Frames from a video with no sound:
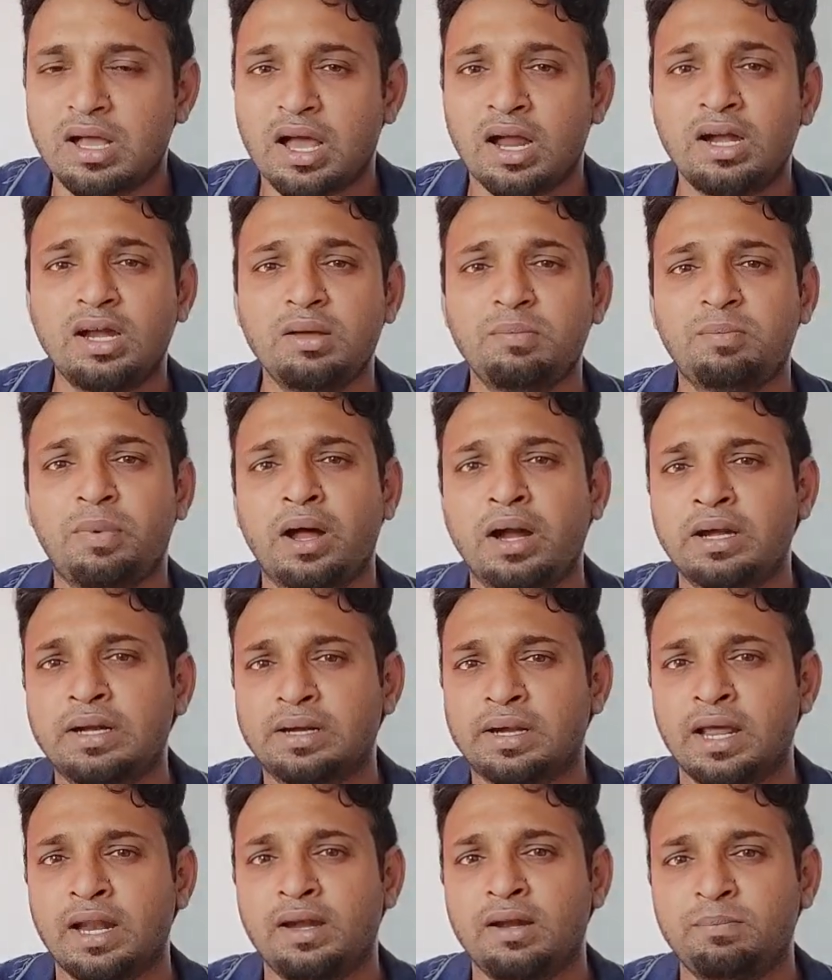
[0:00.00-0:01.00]
கண்டிப்பாக
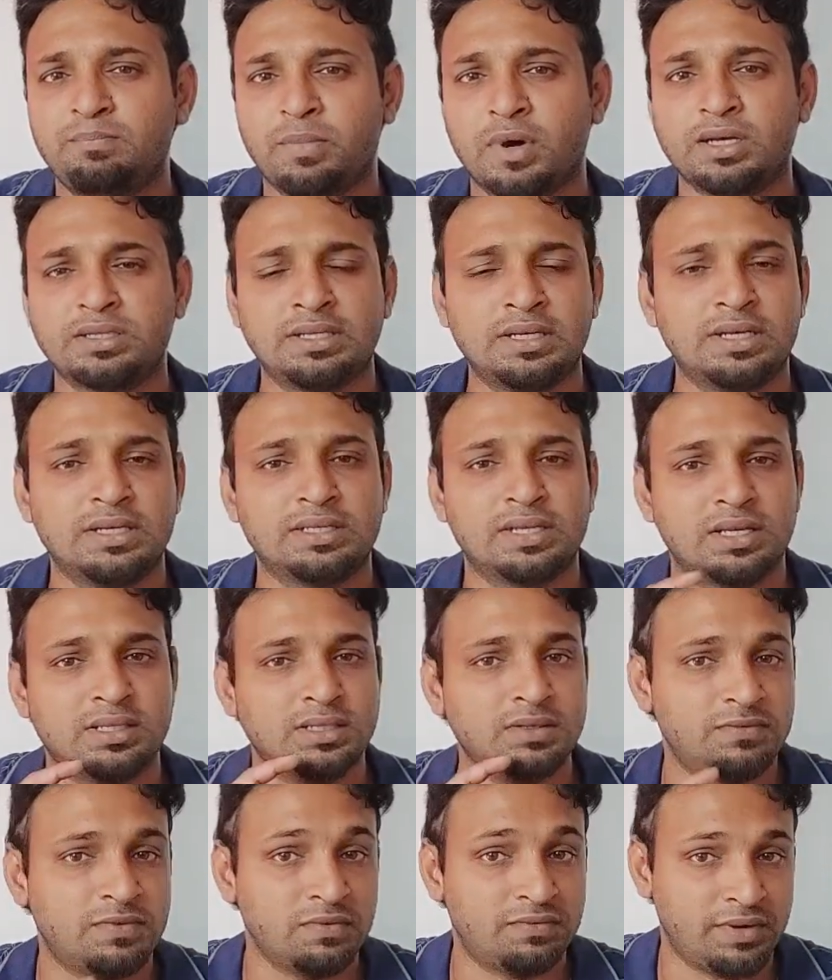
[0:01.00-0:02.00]
டென்
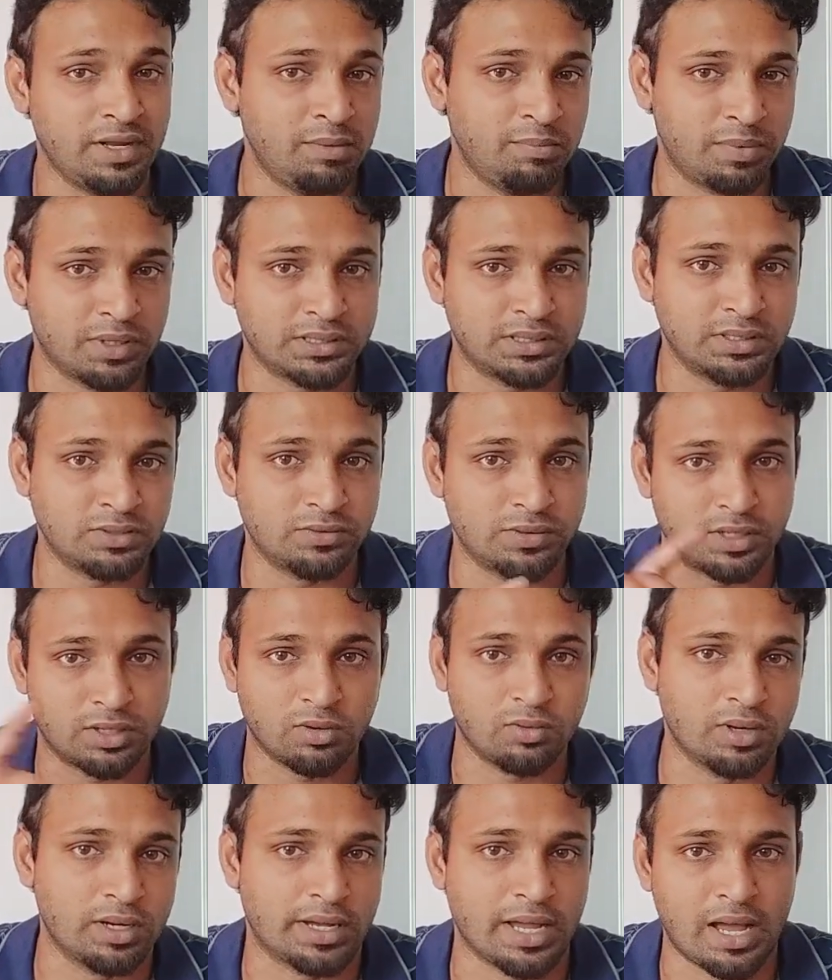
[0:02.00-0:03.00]
பர்சன்டேஜ்லேருந்து ஃபிஃப்டீன் பர்சன்டேஜ்
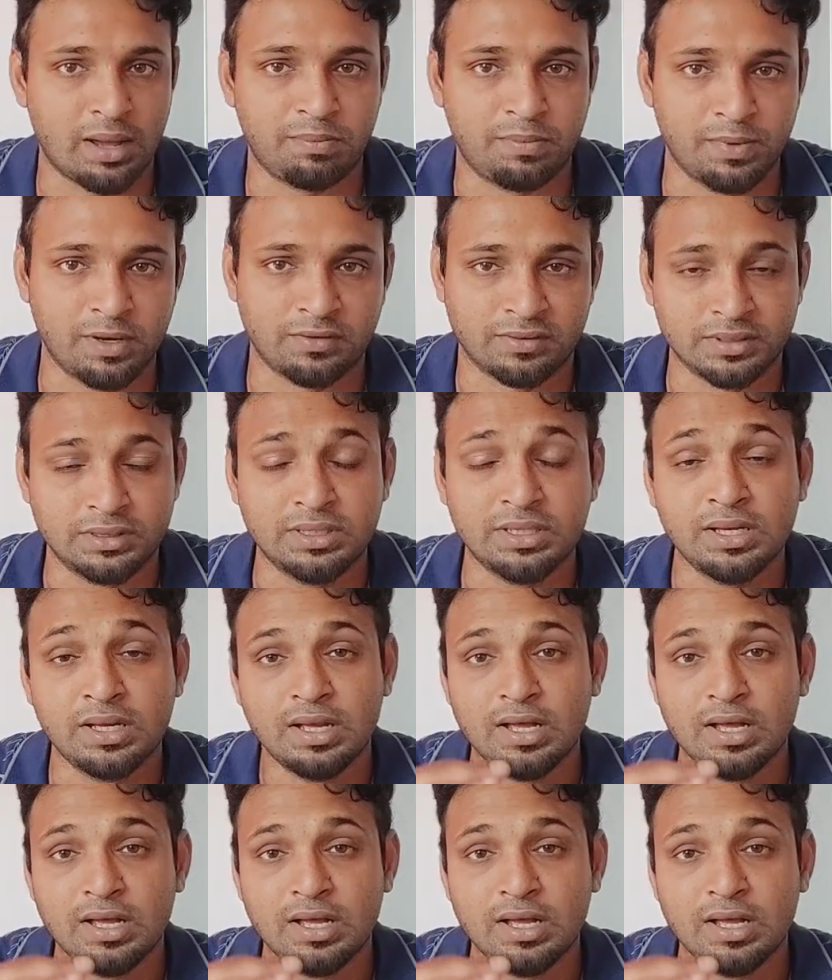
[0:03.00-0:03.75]
வரைக்கும் உங்களுக்கு ஆப்பில் வந்து